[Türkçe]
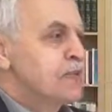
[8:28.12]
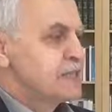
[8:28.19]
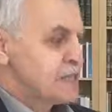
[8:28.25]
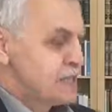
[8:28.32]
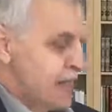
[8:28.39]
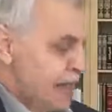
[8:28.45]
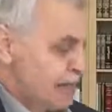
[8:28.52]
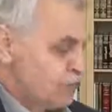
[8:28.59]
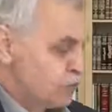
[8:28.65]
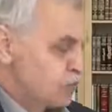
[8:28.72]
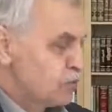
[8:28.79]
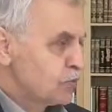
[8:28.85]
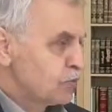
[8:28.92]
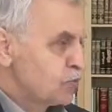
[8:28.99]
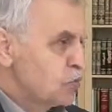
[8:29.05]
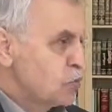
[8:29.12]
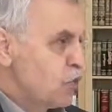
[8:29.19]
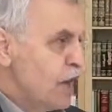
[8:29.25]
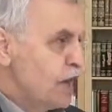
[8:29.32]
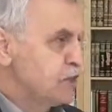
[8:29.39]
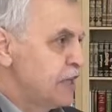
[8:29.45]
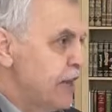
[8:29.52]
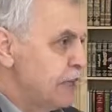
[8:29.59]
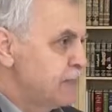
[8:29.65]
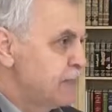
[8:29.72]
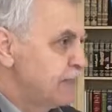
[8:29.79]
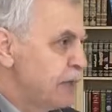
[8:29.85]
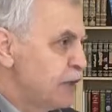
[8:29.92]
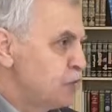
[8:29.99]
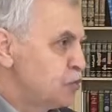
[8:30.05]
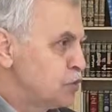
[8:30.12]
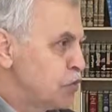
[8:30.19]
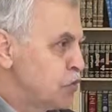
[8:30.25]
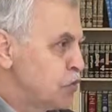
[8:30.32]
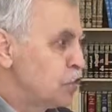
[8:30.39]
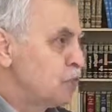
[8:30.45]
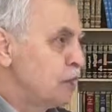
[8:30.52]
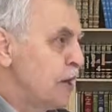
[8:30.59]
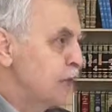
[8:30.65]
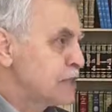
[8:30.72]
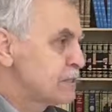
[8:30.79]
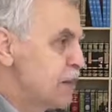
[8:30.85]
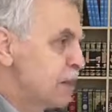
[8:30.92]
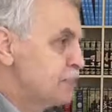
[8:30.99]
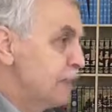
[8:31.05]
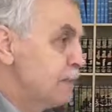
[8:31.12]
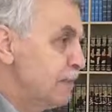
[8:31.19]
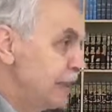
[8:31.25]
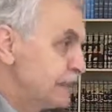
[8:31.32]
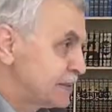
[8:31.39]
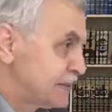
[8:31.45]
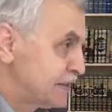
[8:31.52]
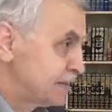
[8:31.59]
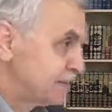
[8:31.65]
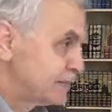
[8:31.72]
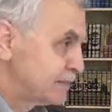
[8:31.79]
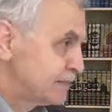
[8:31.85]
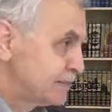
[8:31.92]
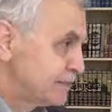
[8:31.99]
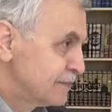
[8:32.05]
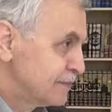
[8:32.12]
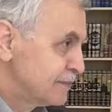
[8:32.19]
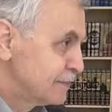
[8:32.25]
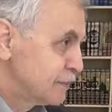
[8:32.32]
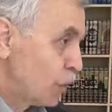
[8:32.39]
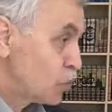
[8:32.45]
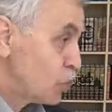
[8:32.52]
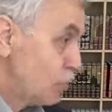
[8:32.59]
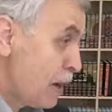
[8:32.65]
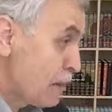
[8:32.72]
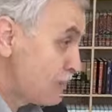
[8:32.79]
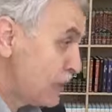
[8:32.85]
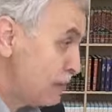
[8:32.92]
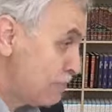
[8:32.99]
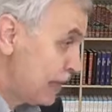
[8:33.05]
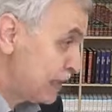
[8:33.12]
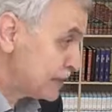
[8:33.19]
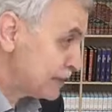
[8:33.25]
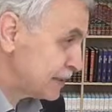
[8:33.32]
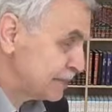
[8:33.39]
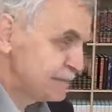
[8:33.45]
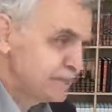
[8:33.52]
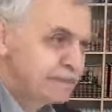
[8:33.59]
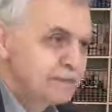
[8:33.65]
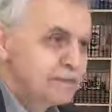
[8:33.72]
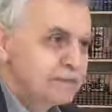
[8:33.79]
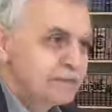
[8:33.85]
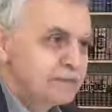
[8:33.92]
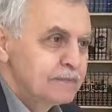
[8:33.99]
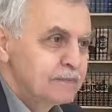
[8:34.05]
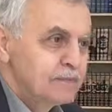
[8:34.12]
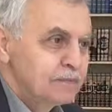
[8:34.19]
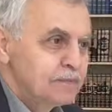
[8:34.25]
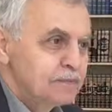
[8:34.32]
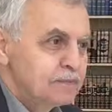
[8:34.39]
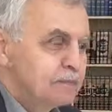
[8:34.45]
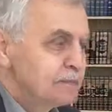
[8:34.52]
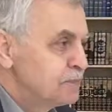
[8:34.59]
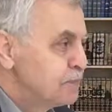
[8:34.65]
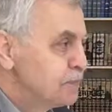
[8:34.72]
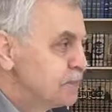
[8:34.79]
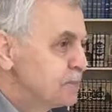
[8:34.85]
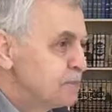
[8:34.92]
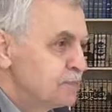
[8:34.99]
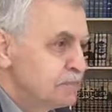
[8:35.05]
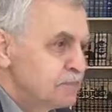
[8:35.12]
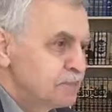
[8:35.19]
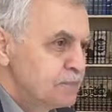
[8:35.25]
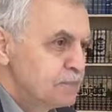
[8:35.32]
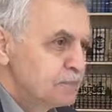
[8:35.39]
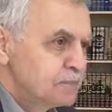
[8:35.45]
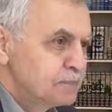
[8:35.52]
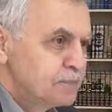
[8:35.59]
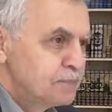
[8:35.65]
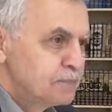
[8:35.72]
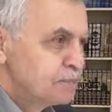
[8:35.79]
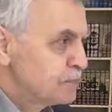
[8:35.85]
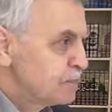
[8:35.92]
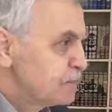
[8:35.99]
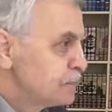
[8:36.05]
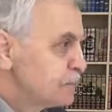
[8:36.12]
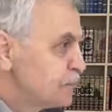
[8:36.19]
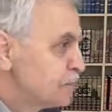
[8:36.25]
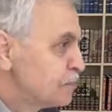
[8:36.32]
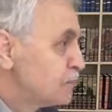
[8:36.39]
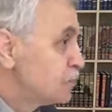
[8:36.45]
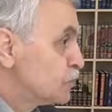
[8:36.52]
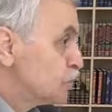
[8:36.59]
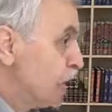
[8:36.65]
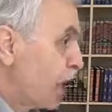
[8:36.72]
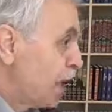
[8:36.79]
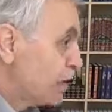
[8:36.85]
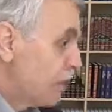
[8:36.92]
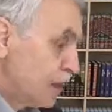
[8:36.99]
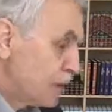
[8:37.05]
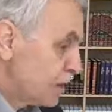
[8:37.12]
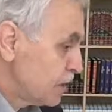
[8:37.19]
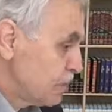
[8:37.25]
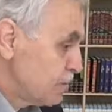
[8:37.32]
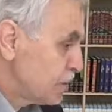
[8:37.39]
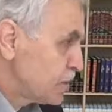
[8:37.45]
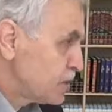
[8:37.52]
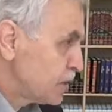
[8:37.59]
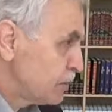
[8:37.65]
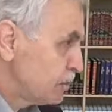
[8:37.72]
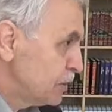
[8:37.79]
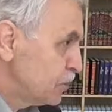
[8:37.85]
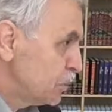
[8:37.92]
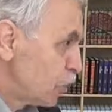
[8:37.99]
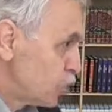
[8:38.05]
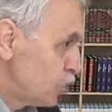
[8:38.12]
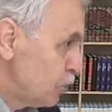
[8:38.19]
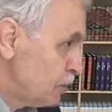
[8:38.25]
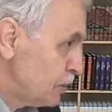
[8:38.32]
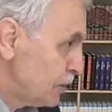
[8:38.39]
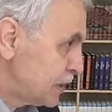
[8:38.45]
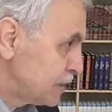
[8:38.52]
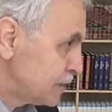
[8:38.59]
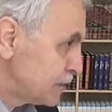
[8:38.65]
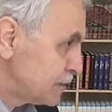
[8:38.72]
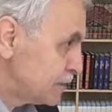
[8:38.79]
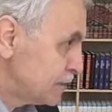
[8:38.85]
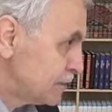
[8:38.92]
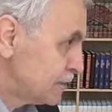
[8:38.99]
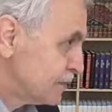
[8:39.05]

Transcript: Sen Kur'an gelmeden önce okuma yazma bilmezdin. Okuma bilmezdin. Min kitabin ve la tahuttuhu biyeminik. Yani herhangi bir kitabı okumazdın.